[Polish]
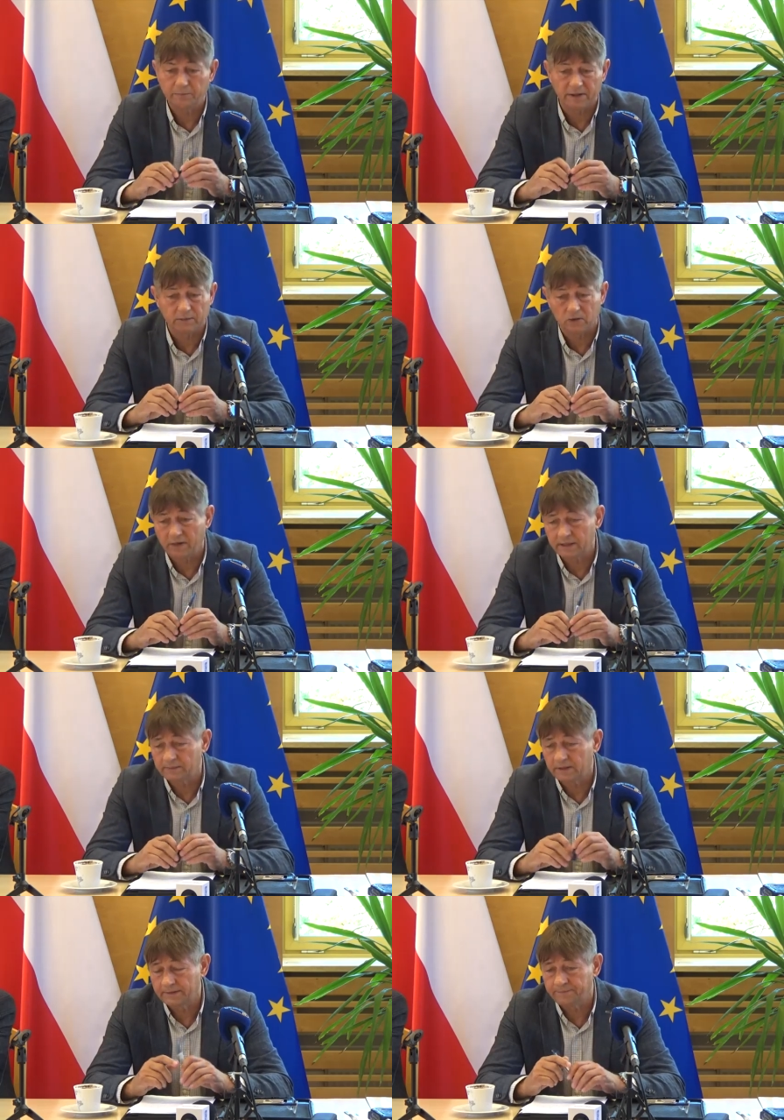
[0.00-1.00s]
panem
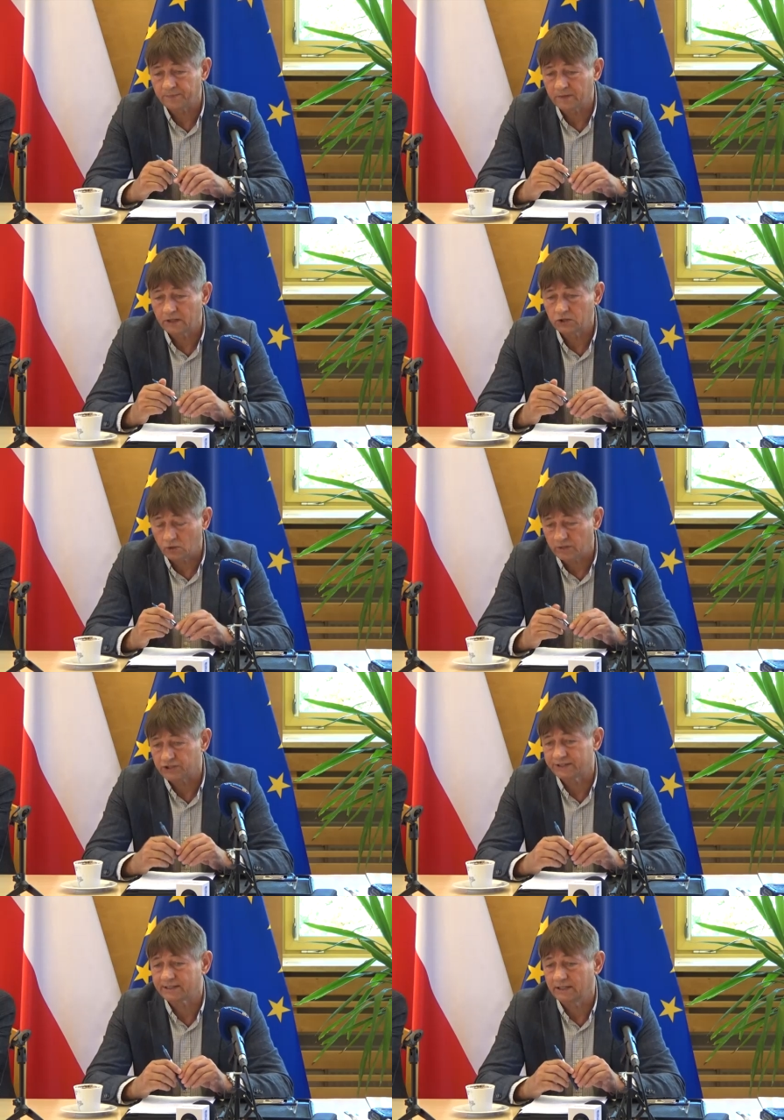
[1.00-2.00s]
Romanem
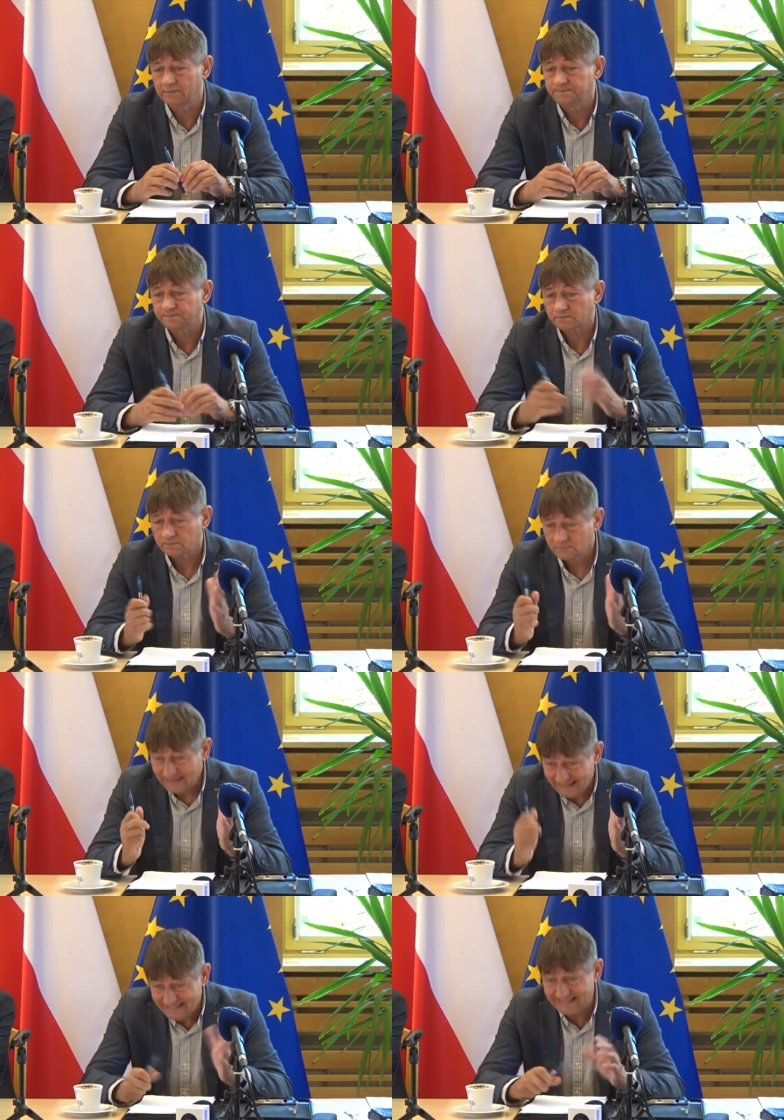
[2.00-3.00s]
Tomaszewskim.
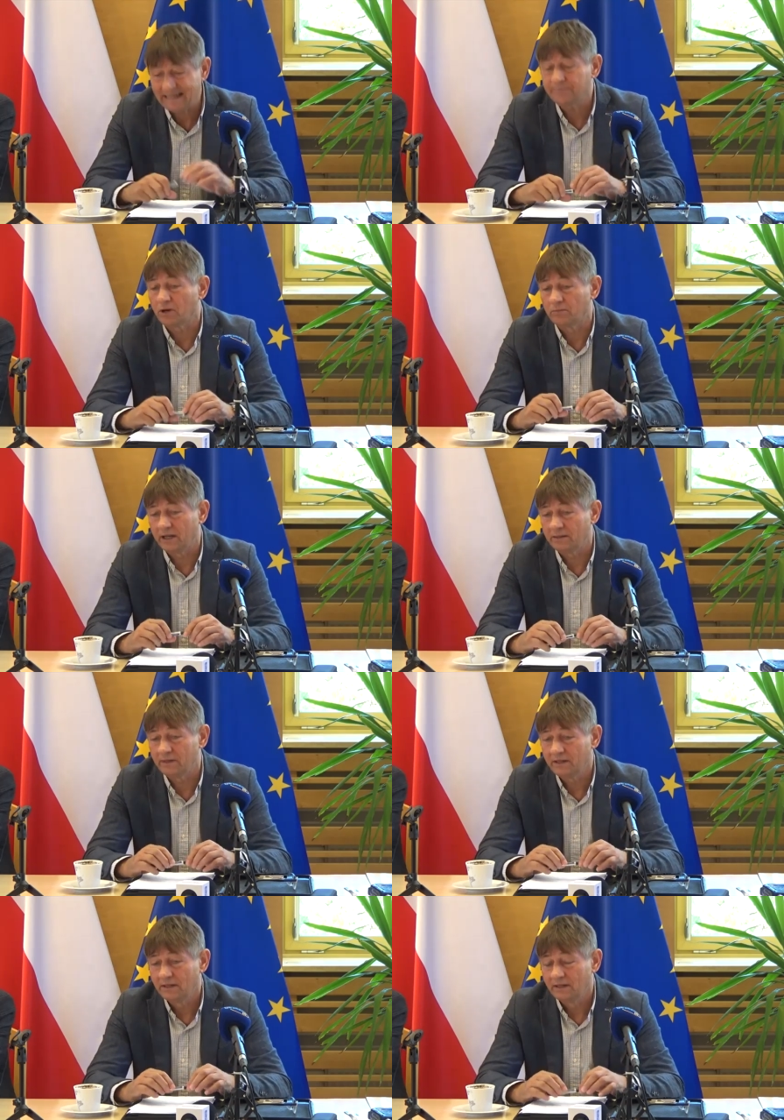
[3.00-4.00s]
Zna
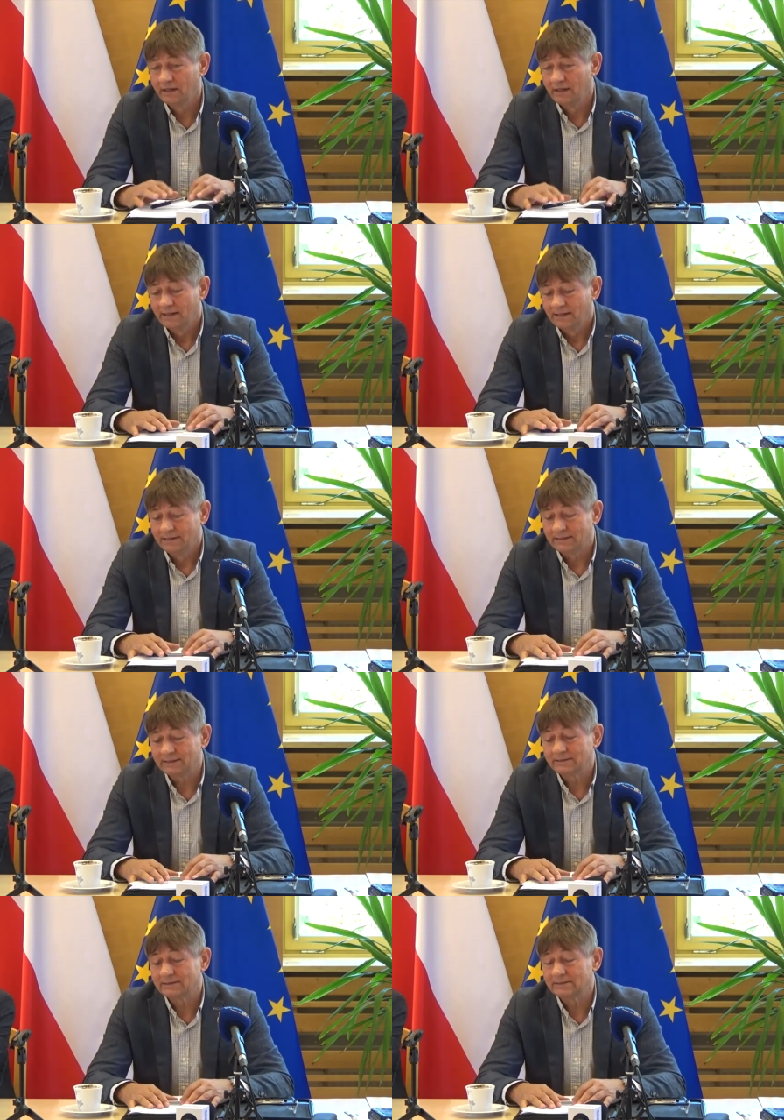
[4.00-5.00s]
problem
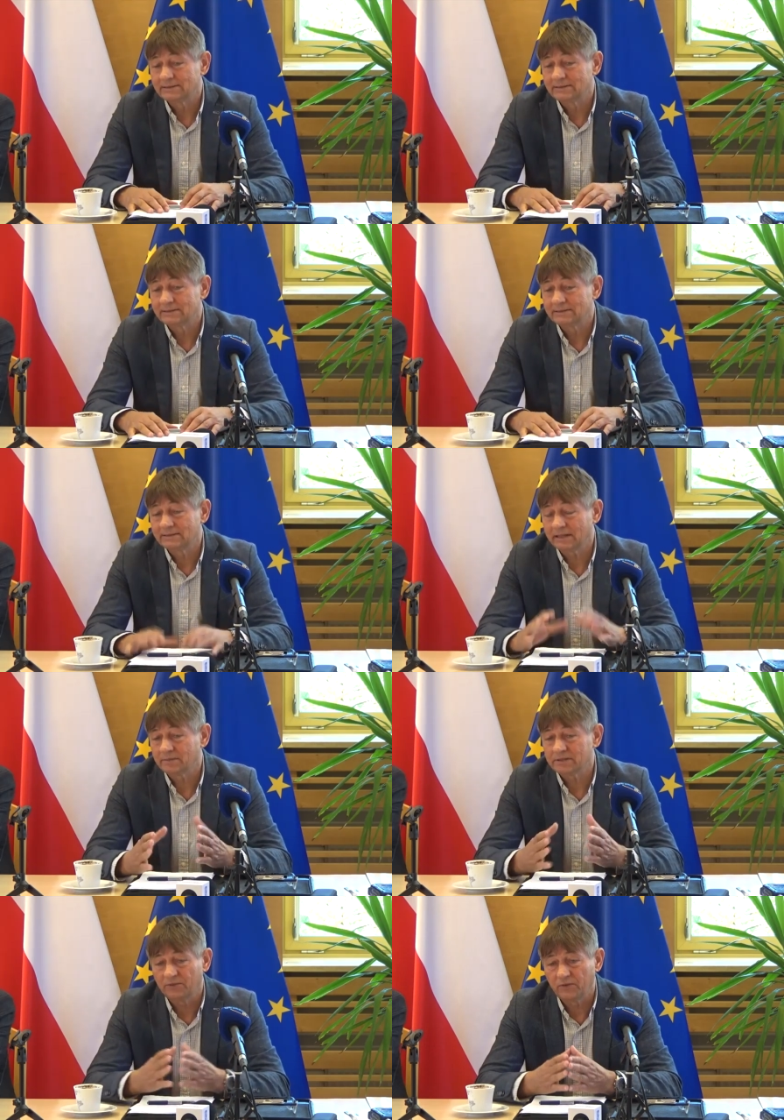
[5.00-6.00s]
Yy,
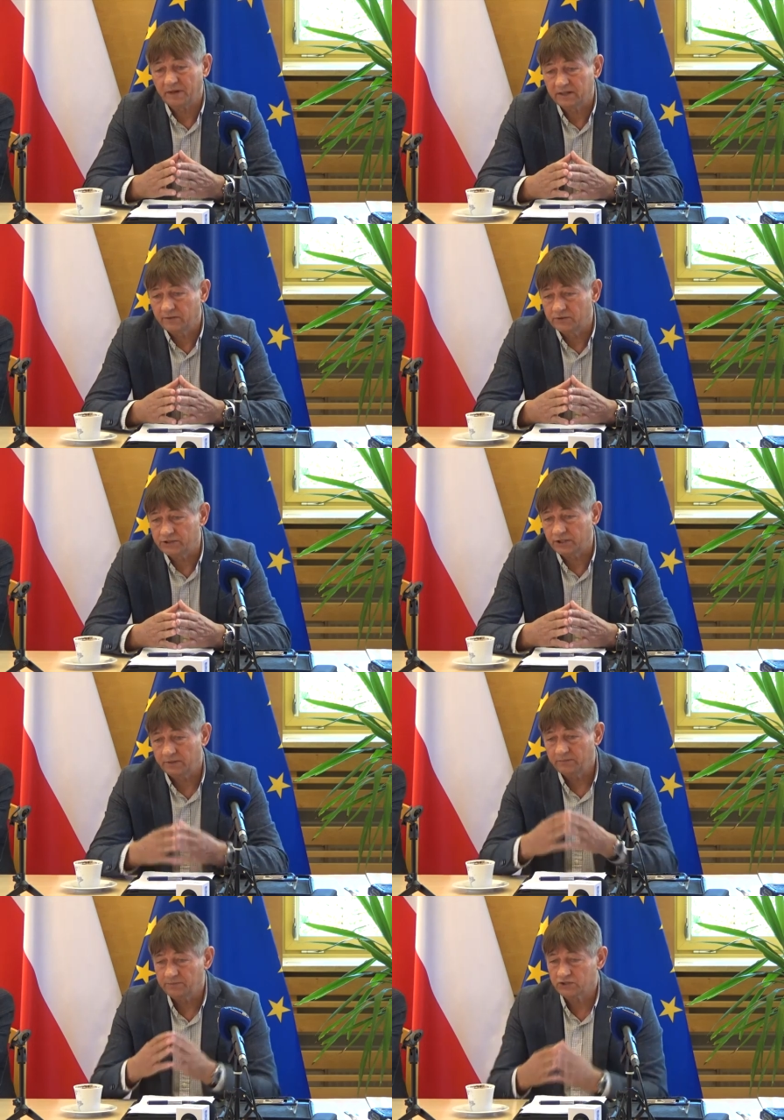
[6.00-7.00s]
natomiast mówi, panie wójcie,
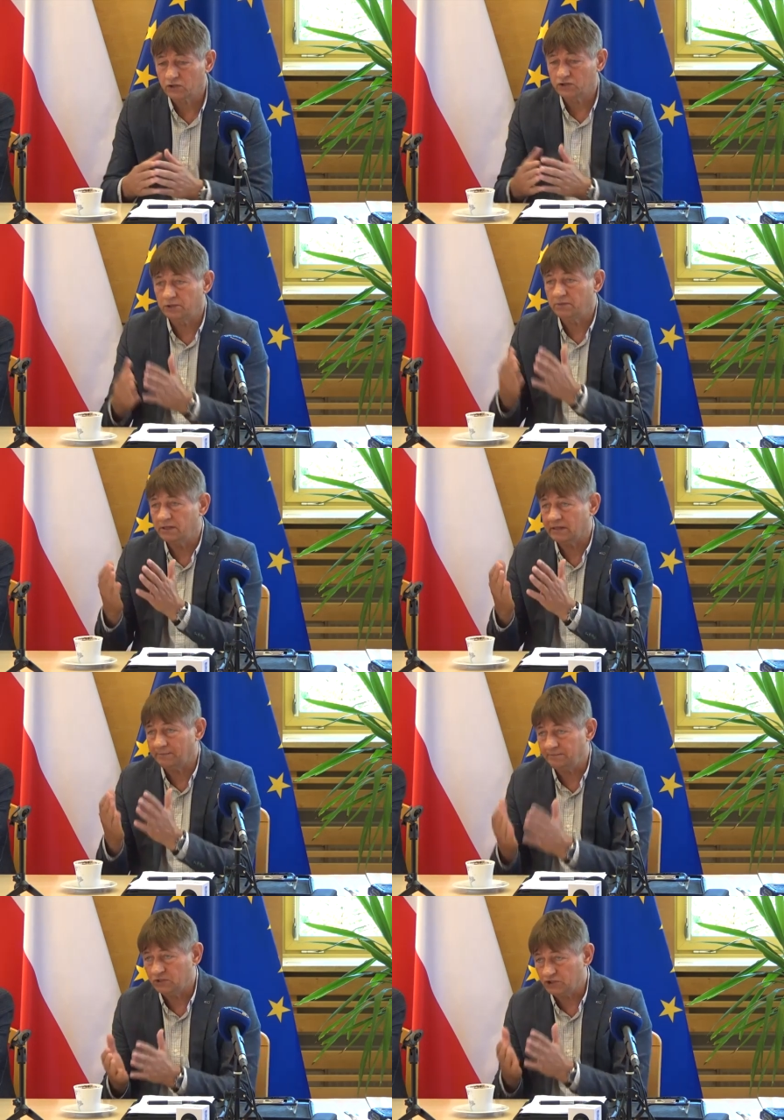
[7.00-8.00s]
my przechodzimy
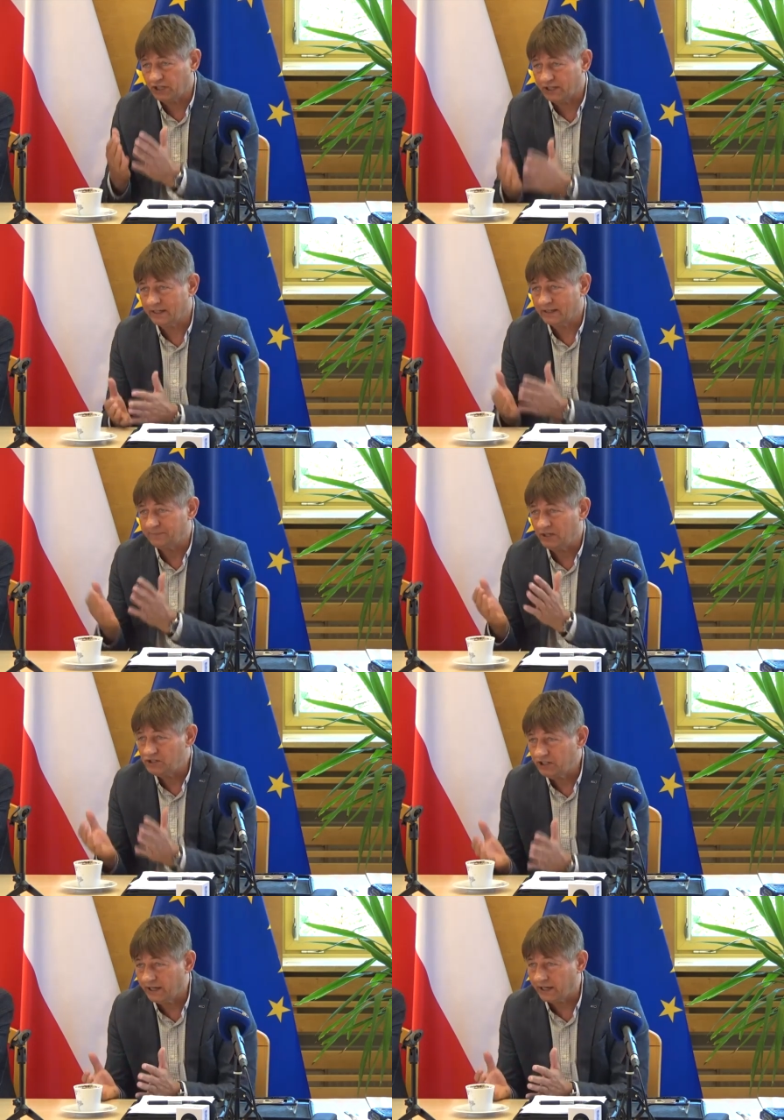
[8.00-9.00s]
na 4G, na
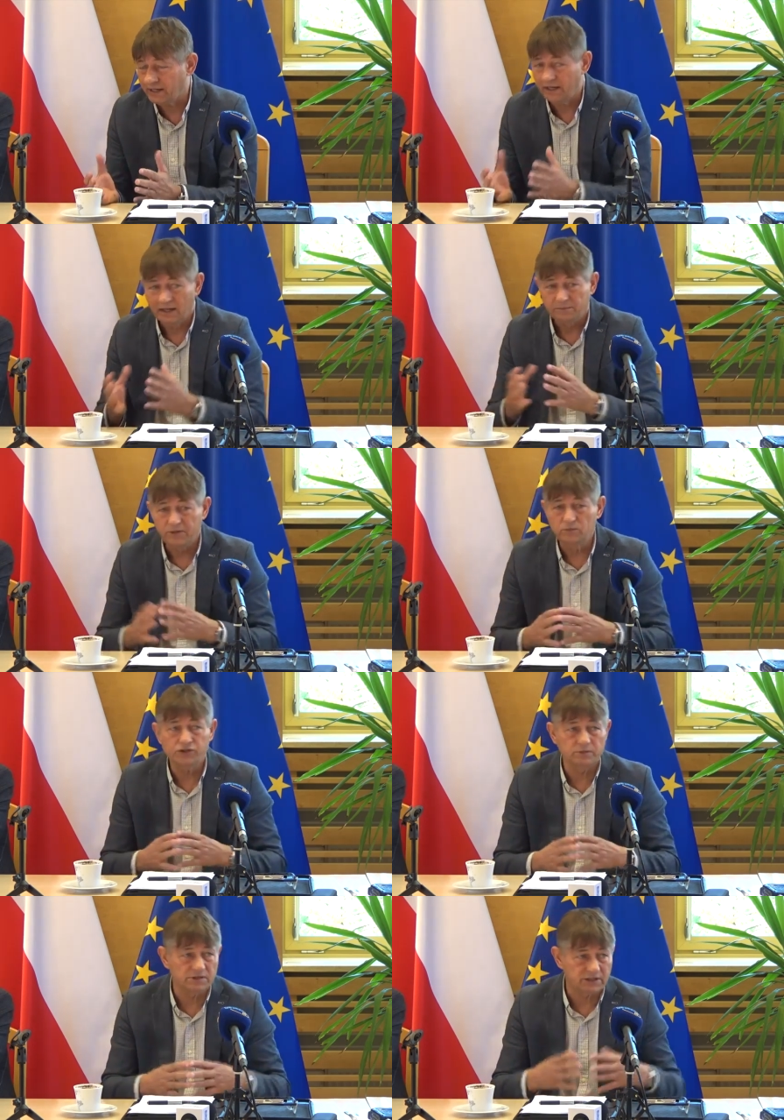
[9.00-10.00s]
5G. My
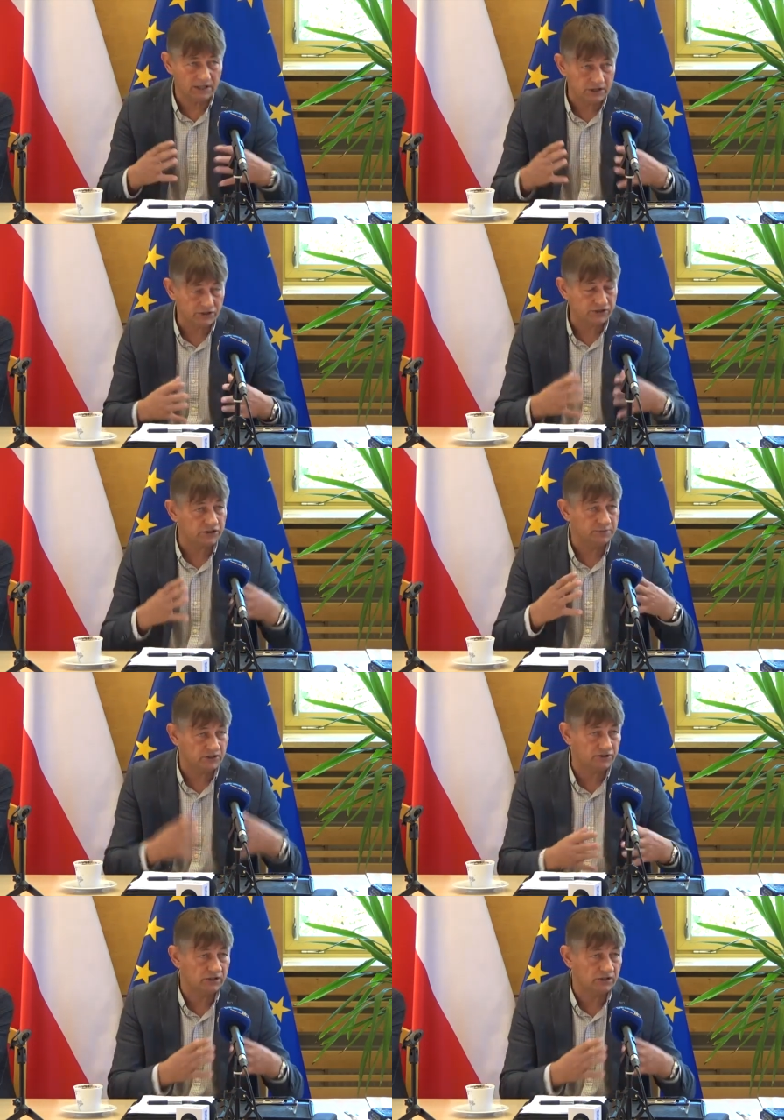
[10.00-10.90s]
musimy zagęszczać maszty